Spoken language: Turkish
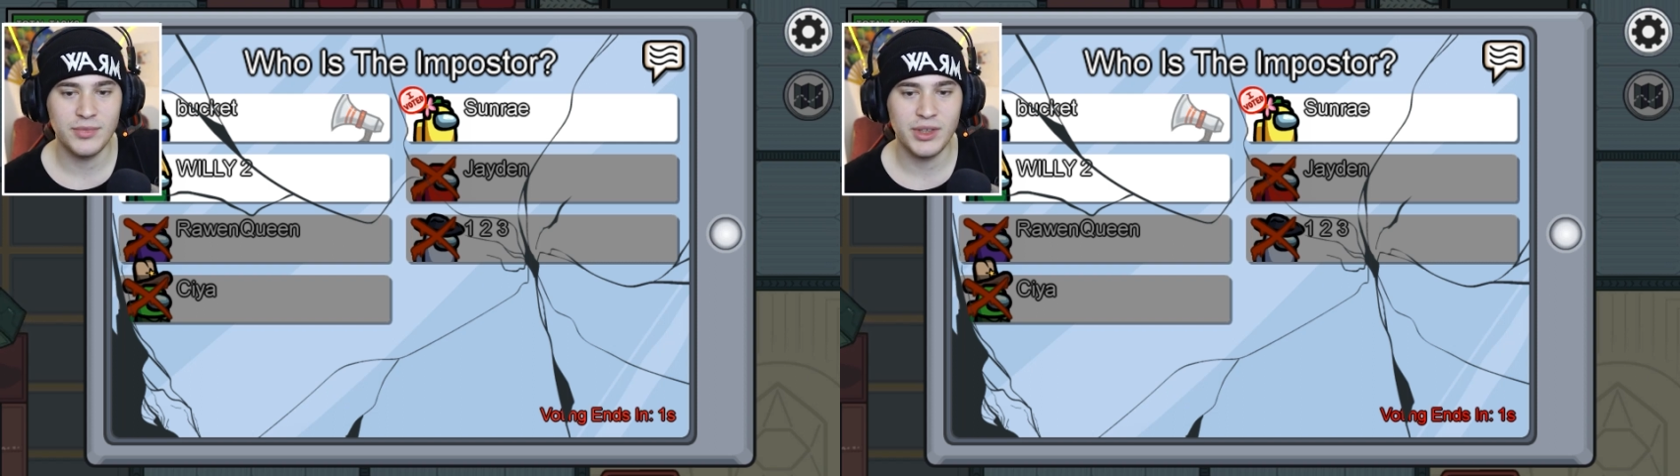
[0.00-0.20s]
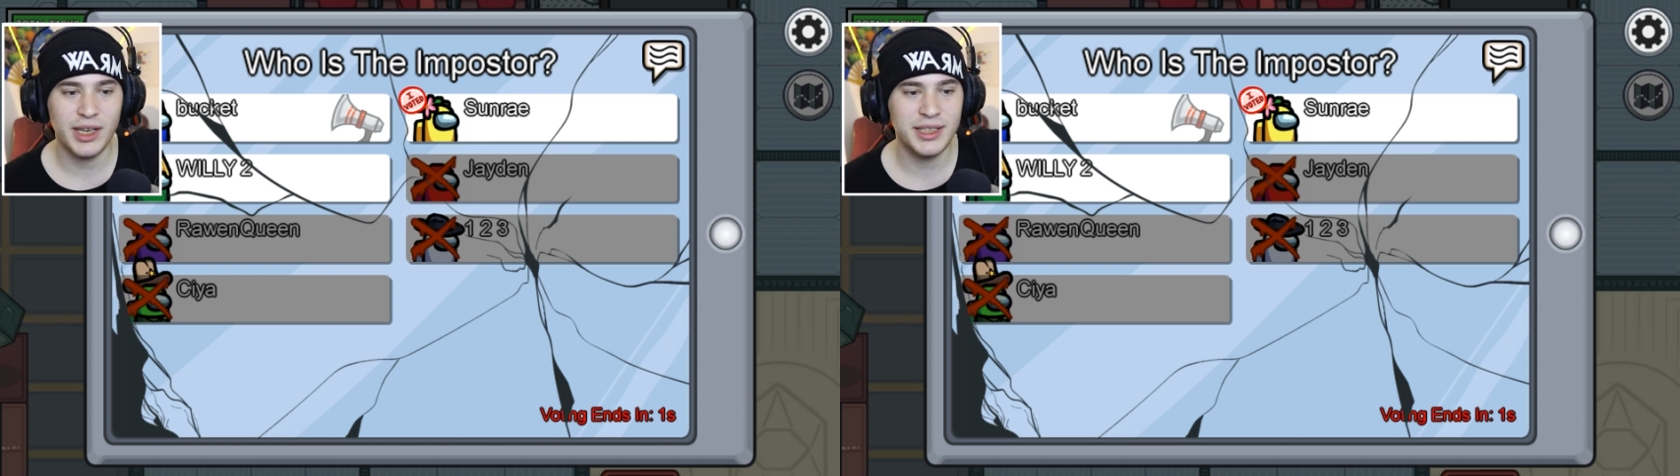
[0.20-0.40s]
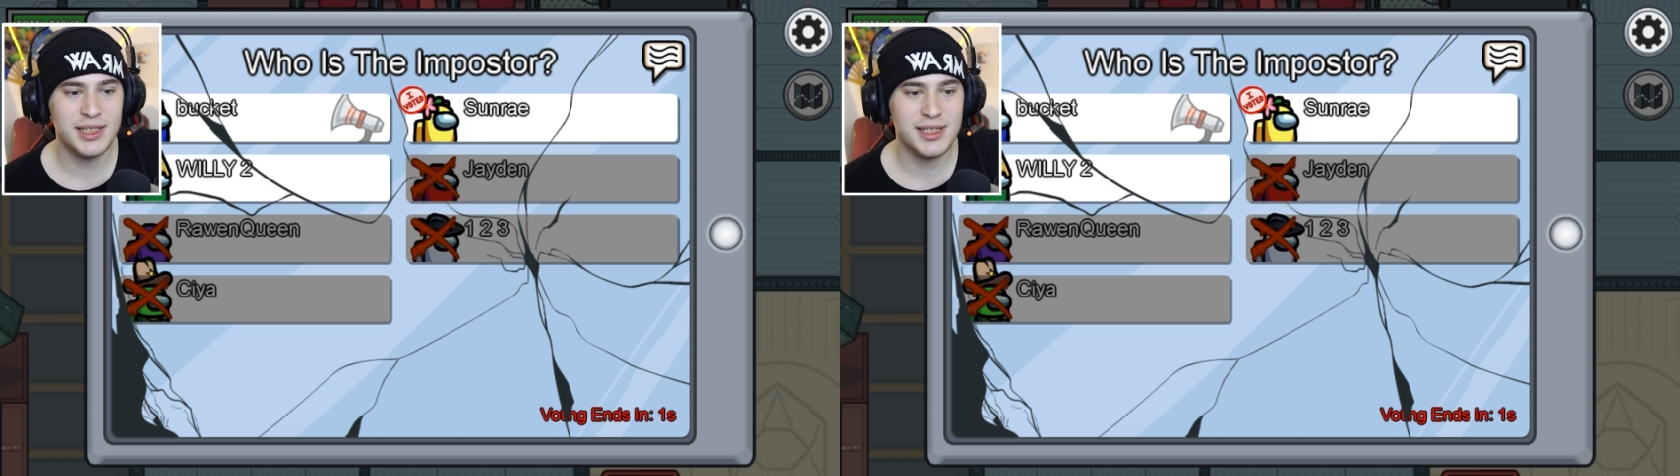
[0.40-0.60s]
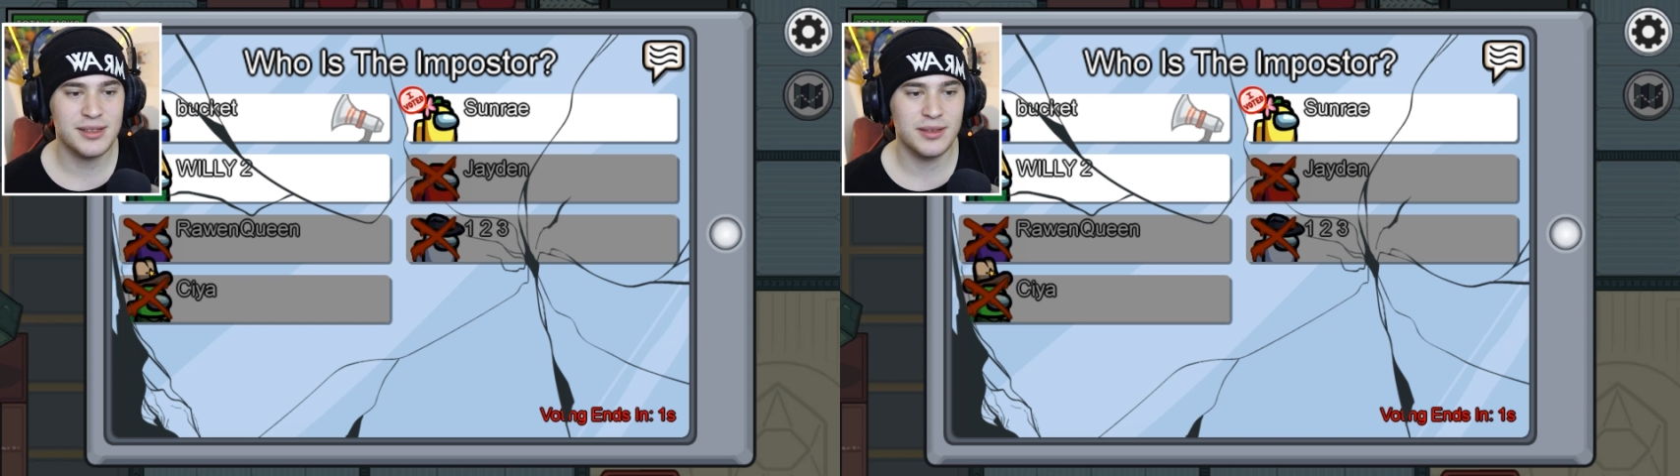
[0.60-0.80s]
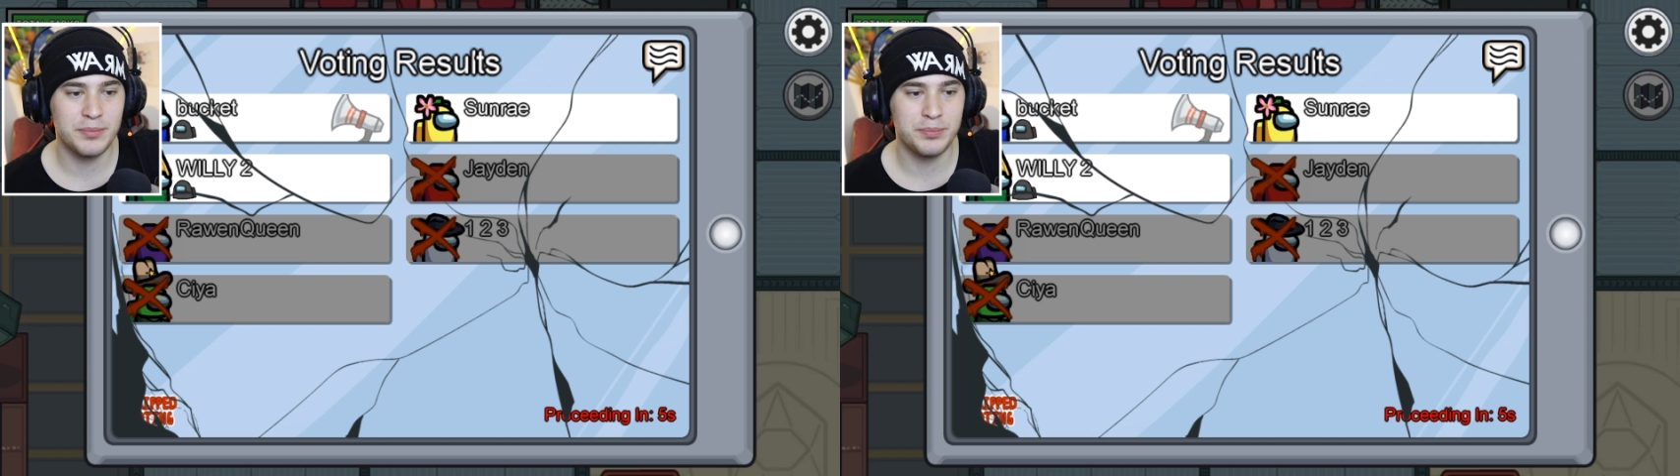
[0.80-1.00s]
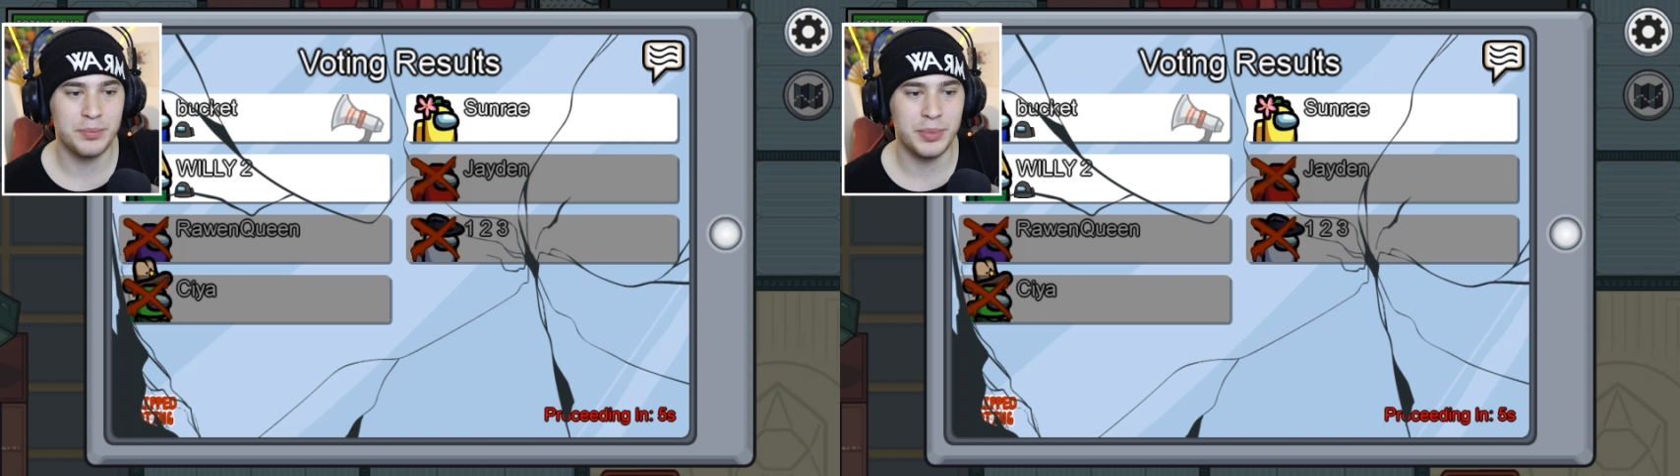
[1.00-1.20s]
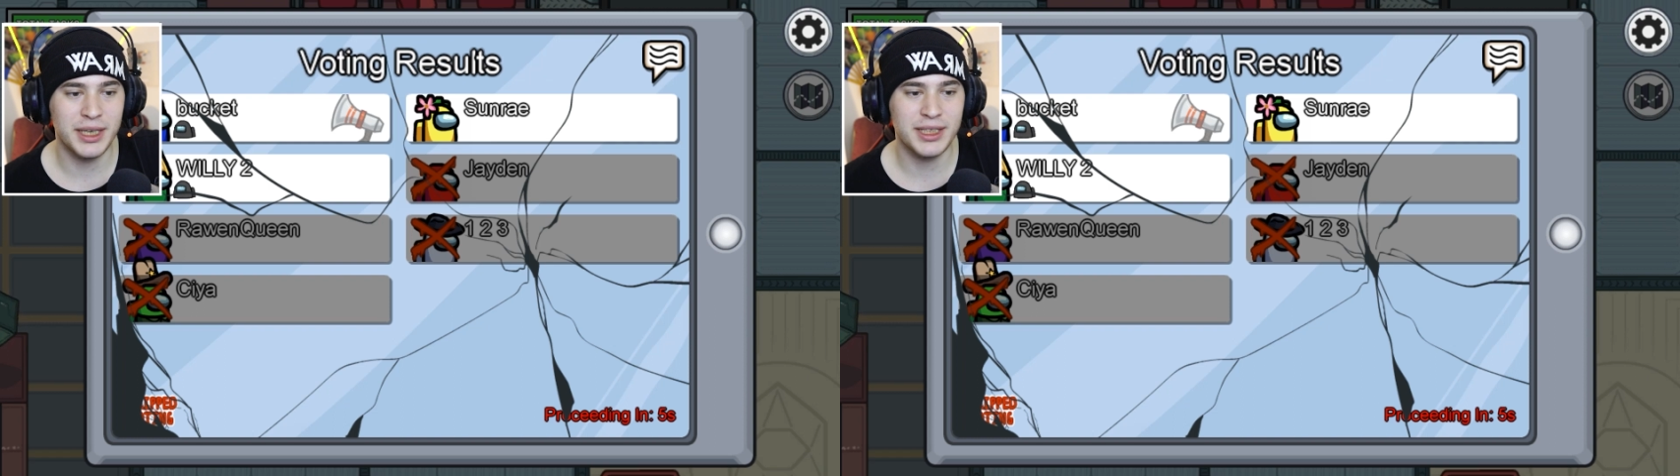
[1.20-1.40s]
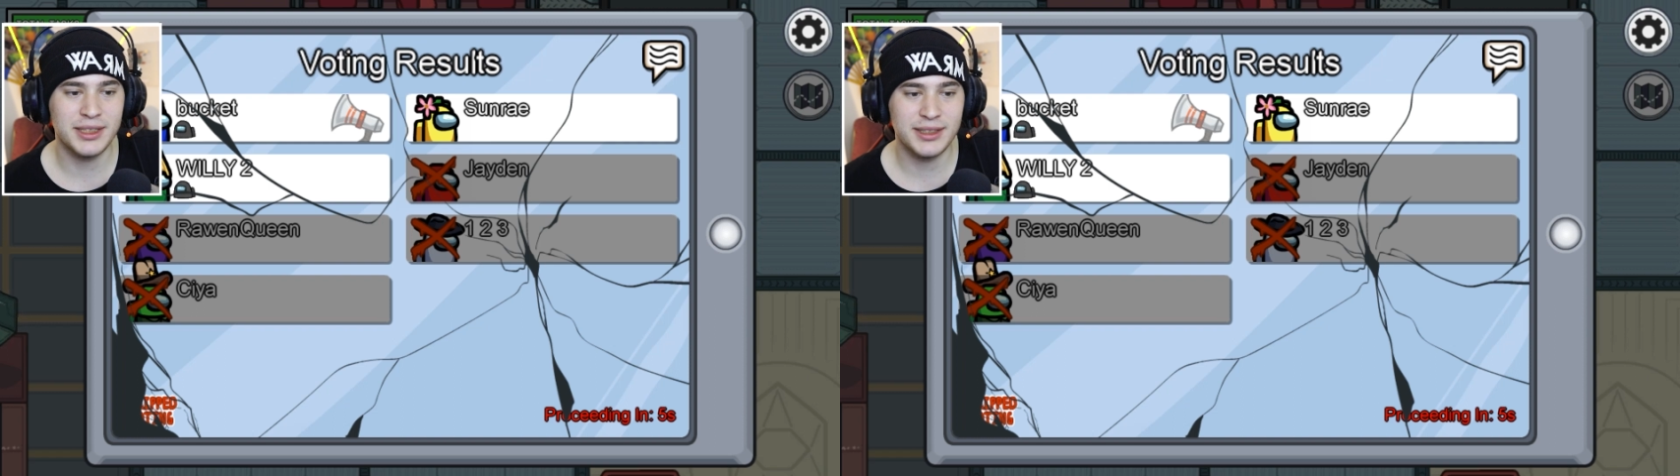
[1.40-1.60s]
Yalnız
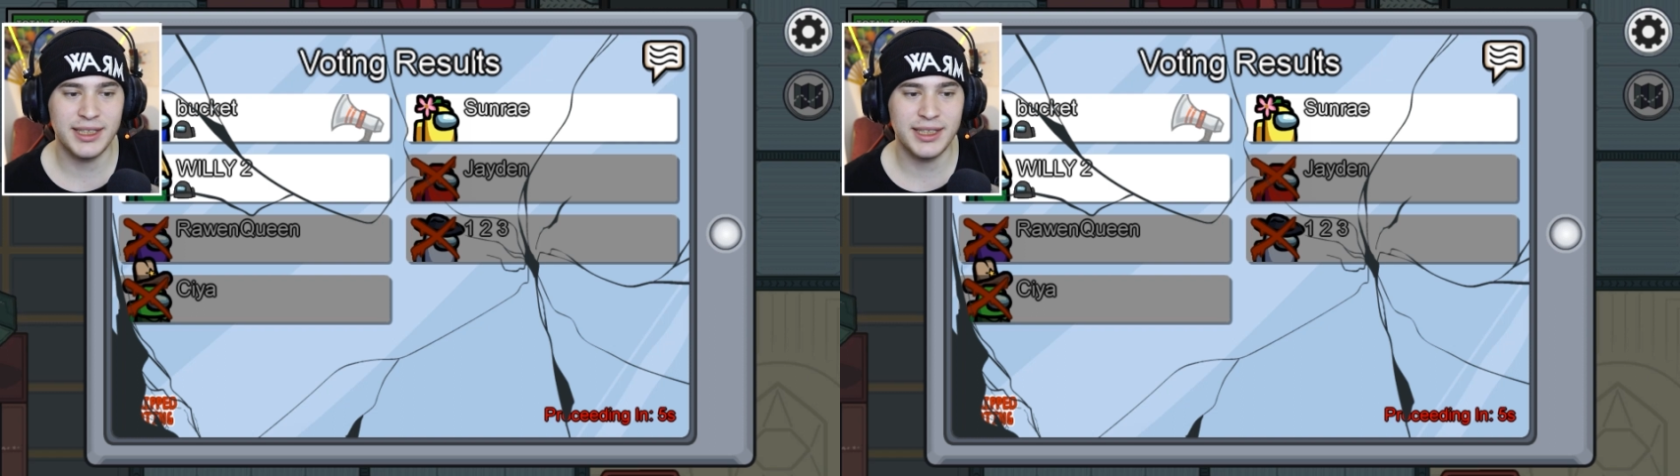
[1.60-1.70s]
paket